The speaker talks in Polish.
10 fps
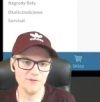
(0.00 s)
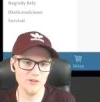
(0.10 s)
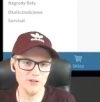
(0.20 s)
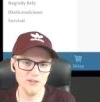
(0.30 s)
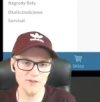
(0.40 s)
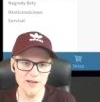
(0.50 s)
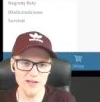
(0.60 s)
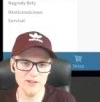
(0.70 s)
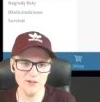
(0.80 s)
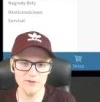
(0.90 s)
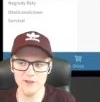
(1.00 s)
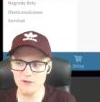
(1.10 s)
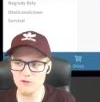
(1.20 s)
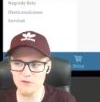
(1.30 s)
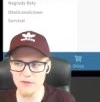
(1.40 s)
no nie wa no,
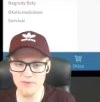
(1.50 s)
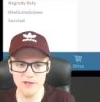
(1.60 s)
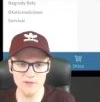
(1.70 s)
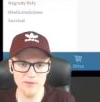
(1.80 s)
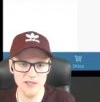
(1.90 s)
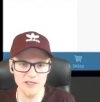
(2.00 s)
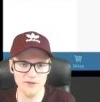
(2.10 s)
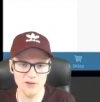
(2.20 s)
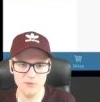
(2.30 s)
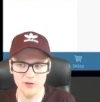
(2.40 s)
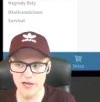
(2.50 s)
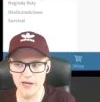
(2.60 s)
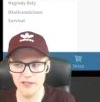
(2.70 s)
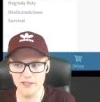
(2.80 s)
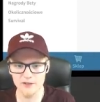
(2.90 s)
warunków nie będą mieli nie wiadomo
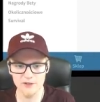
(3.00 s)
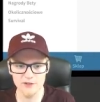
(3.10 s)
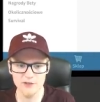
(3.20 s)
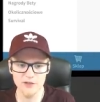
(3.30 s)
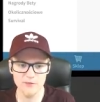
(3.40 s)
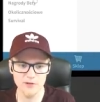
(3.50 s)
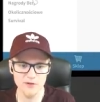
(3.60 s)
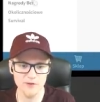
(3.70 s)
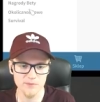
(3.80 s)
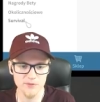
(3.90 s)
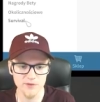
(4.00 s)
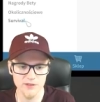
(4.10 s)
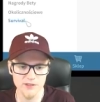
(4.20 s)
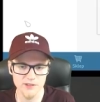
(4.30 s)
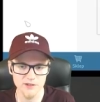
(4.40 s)
jakich, no co ja mogę wam
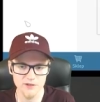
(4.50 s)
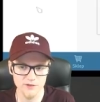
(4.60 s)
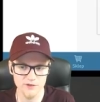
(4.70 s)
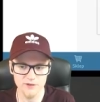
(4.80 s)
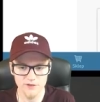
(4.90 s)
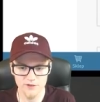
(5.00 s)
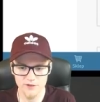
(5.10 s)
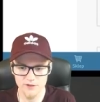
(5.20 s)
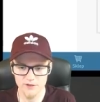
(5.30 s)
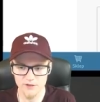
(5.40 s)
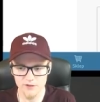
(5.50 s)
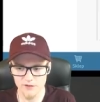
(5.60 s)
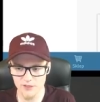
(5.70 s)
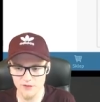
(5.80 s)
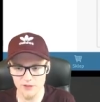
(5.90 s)
powiedzieć, no.
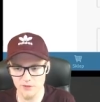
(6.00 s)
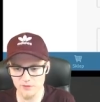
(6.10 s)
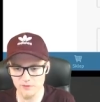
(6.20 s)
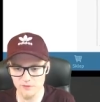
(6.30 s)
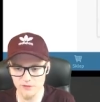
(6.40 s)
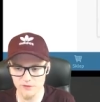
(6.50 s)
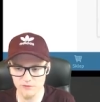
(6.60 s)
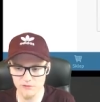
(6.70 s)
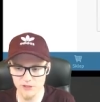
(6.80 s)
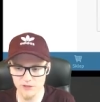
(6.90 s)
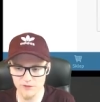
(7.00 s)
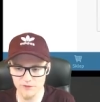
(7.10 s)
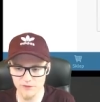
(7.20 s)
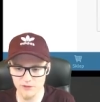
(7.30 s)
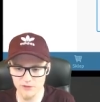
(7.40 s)
No nie wiadomo,
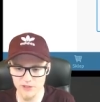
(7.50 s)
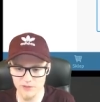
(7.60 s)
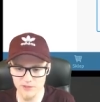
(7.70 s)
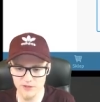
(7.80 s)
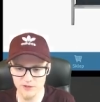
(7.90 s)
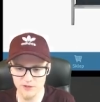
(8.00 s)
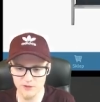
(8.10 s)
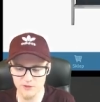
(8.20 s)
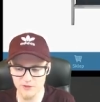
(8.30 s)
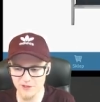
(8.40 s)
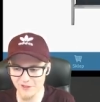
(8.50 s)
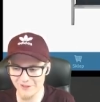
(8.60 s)
warunki nie będą